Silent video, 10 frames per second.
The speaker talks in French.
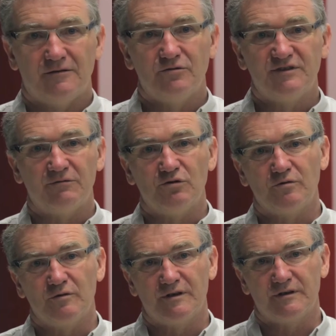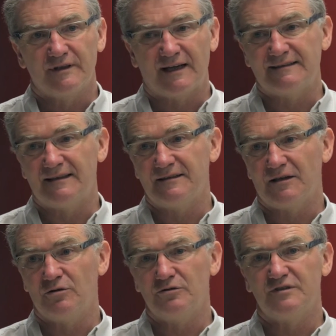Nous avons, euh, grâce à
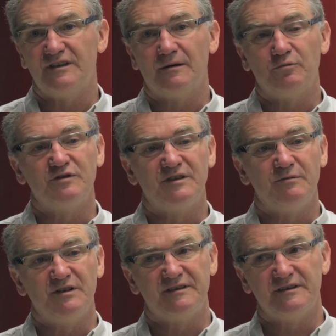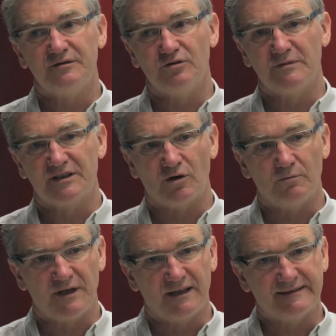l'IRCODE, aussi la possibilité de mettre
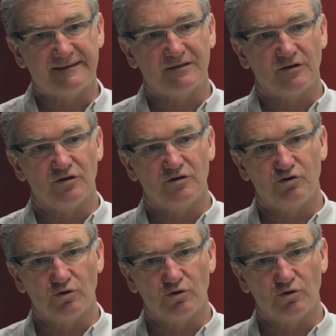en place euh,